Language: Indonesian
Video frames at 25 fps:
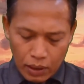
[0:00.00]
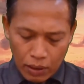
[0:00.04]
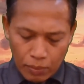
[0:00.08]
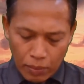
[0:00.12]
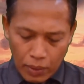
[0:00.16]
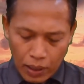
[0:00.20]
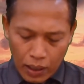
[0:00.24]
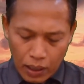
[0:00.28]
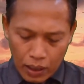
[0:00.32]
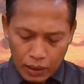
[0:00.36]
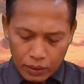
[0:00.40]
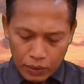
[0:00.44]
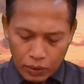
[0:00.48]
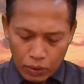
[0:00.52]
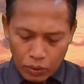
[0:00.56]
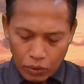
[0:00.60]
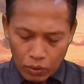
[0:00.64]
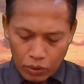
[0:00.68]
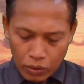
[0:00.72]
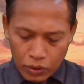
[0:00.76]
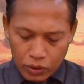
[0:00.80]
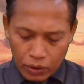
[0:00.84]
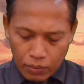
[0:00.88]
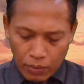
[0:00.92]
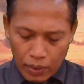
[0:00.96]
kepada
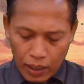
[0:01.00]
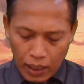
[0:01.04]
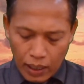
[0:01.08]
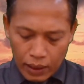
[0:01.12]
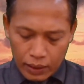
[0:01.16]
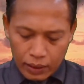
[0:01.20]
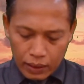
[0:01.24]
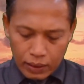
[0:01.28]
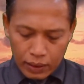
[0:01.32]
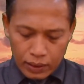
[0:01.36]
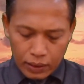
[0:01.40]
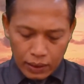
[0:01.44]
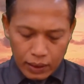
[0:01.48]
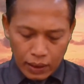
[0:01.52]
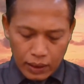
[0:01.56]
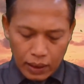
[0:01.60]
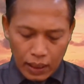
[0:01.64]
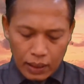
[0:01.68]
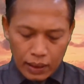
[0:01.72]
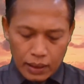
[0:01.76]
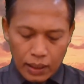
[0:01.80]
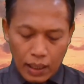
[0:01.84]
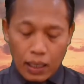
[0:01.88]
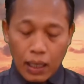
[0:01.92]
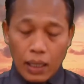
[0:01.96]
seluruh jemaat,
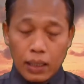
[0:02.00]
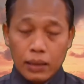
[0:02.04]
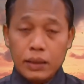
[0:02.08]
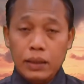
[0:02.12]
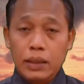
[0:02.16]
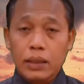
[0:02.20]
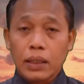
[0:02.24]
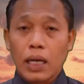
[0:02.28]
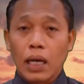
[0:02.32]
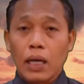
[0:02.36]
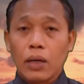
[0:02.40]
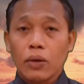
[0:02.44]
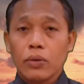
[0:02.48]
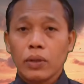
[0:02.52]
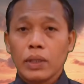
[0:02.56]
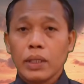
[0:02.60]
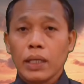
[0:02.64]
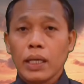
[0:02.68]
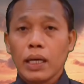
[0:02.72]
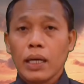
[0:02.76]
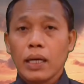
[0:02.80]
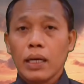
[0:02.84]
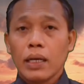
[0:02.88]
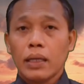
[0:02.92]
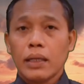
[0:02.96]
kiranya kasih
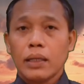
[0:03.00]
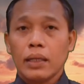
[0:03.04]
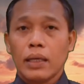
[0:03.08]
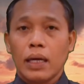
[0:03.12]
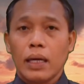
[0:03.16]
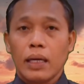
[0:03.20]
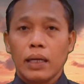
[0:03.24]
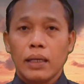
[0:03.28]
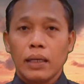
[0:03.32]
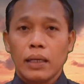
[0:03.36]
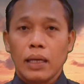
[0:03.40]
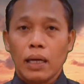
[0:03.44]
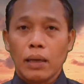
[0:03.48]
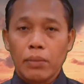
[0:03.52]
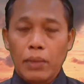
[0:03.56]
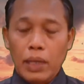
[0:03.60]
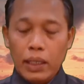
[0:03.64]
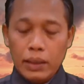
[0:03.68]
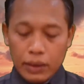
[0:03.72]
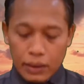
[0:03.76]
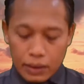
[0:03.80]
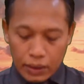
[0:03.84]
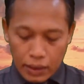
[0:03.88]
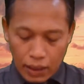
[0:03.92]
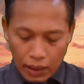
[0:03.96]
karunia dan
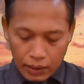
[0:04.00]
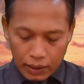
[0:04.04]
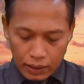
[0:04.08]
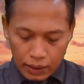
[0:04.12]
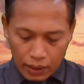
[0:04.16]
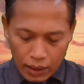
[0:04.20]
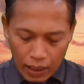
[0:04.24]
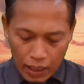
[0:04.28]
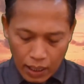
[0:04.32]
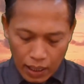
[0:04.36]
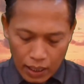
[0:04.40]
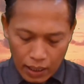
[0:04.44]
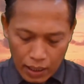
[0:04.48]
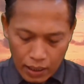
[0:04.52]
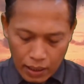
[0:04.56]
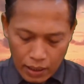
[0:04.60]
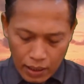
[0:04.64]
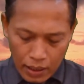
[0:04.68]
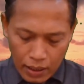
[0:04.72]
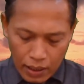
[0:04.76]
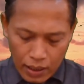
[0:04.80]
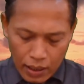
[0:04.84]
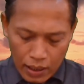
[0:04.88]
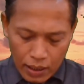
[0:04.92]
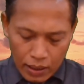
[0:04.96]
damai sejahtera
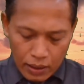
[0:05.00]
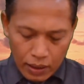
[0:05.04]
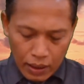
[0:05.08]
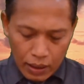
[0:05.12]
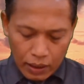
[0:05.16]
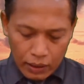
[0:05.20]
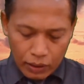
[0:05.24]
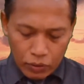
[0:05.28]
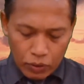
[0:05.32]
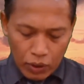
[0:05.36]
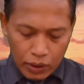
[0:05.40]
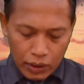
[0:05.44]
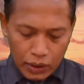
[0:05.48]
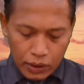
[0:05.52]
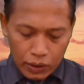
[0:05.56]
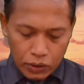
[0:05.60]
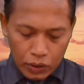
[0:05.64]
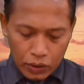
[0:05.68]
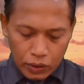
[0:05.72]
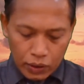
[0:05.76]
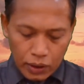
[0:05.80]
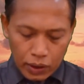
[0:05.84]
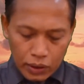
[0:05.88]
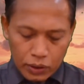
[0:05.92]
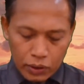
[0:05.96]
dari Tuhan
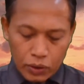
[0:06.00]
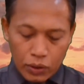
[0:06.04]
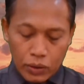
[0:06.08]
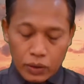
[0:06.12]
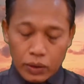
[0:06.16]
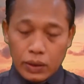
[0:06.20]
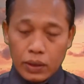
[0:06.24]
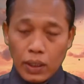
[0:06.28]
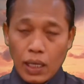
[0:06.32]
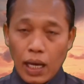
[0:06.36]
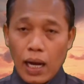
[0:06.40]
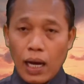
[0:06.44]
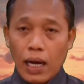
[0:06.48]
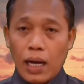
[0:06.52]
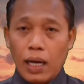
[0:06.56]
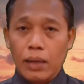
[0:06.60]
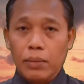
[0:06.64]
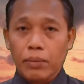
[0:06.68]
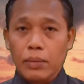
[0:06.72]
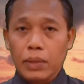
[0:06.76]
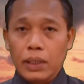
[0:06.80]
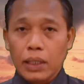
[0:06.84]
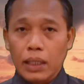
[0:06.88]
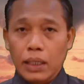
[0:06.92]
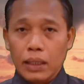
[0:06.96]
Yesus Kristus
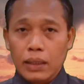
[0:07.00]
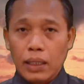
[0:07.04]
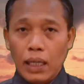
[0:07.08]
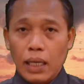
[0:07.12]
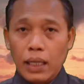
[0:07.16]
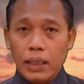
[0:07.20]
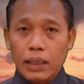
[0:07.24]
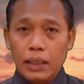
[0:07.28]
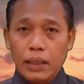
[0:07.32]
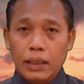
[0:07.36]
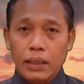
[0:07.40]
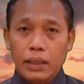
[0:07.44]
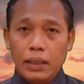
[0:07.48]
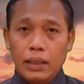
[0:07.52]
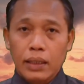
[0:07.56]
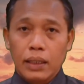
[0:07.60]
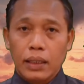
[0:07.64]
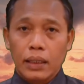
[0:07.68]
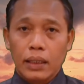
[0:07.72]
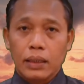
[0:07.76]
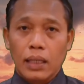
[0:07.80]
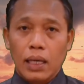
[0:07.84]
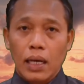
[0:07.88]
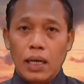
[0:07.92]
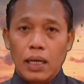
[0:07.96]
akan
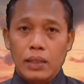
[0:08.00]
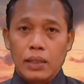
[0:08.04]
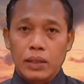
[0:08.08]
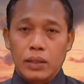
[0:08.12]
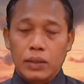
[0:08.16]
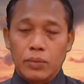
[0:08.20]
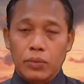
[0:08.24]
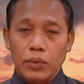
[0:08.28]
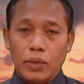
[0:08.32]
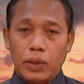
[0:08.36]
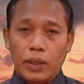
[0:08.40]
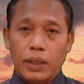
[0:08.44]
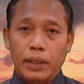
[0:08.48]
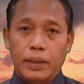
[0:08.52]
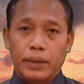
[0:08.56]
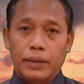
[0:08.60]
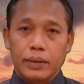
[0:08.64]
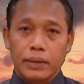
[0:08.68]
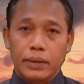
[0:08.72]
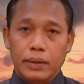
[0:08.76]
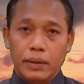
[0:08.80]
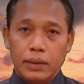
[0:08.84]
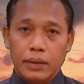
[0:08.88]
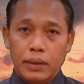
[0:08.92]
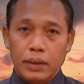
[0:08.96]
menyertai kita semua.
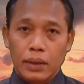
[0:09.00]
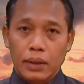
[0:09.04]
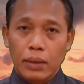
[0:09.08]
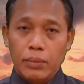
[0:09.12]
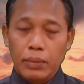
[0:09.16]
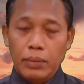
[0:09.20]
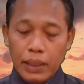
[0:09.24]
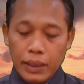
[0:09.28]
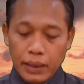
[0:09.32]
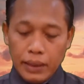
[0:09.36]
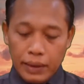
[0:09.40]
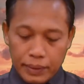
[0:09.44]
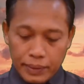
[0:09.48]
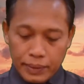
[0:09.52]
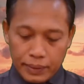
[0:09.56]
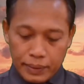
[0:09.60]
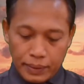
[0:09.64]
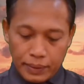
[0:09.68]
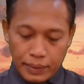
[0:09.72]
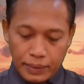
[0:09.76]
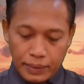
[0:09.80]
Amin.